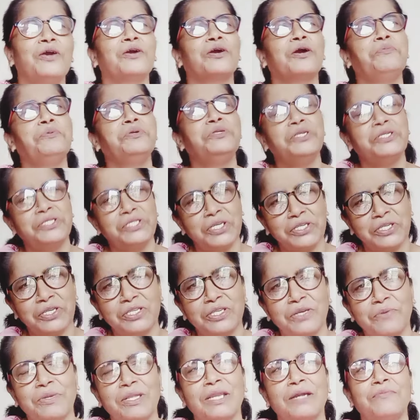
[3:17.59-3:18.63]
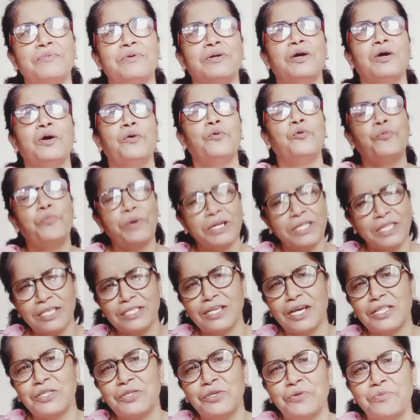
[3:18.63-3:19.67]
कभी नीचे मतलब ऊपर नहीं
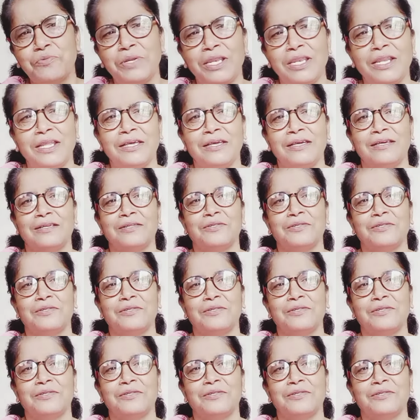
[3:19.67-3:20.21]
जाती हो मिलने